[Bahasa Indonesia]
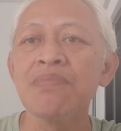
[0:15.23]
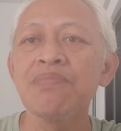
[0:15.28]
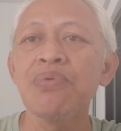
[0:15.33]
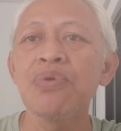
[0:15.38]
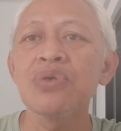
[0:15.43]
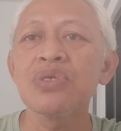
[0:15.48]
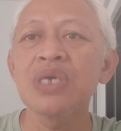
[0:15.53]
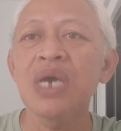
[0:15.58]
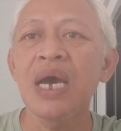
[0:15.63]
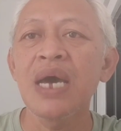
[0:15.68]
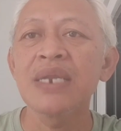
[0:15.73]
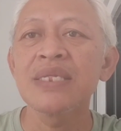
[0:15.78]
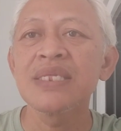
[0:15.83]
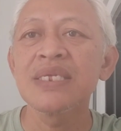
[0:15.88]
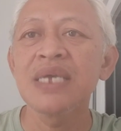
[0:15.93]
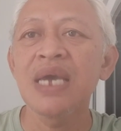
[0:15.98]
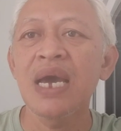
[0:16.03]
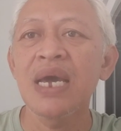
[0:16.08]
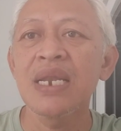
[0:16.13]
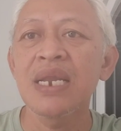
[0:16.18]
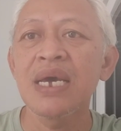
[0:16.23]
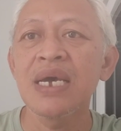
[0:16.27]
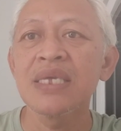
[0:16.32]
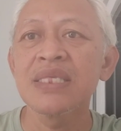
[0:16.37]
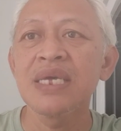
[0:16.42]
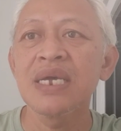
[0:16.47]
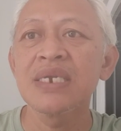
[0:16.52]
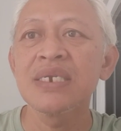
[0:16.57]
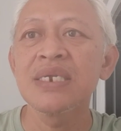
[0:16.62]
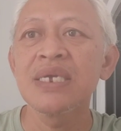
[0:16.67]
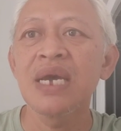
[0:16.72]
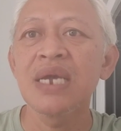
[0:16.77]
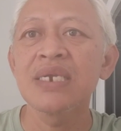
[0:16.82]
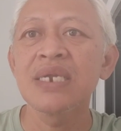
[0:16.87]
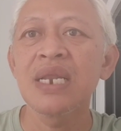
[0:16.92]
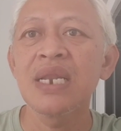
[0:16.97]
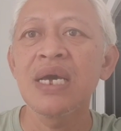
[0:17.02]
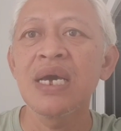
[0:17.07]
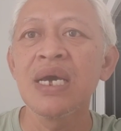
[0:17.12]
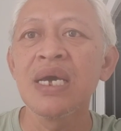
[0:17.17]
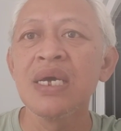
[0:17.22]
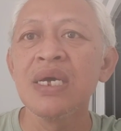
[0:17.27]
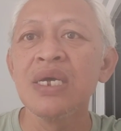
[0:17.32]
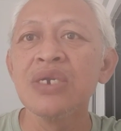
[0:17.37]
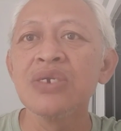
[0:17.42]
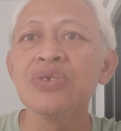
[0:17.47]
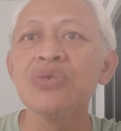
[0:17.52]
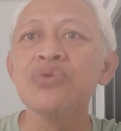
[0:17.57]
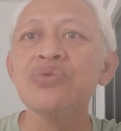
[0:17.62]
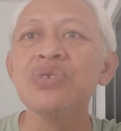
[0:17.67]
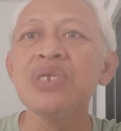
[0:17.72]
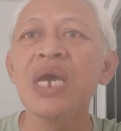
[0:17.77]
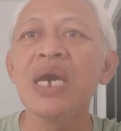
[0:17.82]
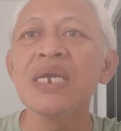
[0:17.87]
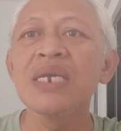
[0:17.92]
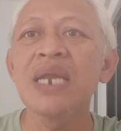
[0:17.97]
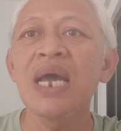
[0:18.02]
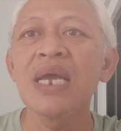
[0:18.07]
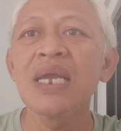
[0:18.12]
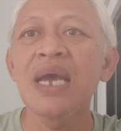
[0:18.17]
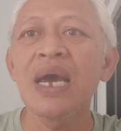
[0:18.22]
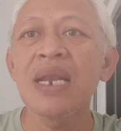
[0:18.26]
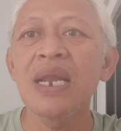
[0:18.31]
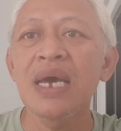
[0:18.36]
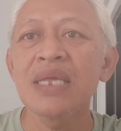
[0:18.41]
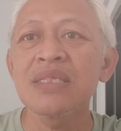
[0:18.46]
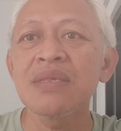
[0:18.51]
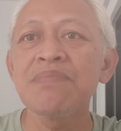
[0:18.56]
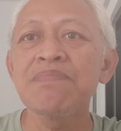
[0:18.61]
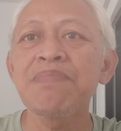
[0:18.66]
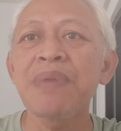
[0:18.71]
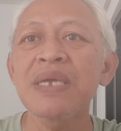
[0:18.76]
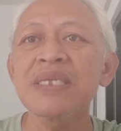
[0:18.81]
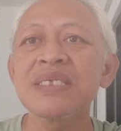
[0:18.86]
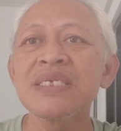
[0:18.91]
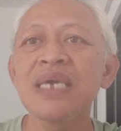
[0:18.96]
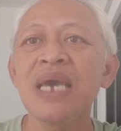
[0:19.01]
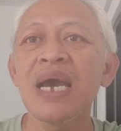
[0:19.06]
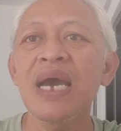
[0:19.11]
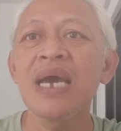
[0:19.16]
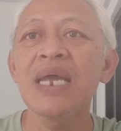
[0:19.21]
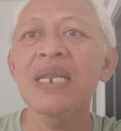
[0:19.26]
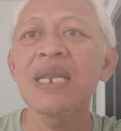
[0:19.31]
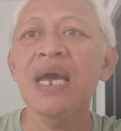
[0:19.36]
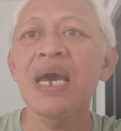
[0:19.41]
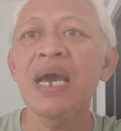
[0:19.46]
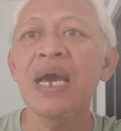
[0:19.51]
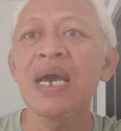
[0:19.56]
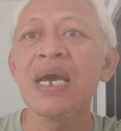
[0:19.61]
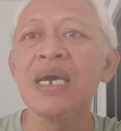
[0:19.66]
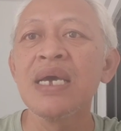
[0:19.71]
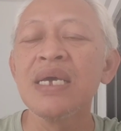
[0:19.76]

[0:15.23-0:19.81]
Bocah artinya anak. Jadi adalah dunia naik anak, tempatnya anak.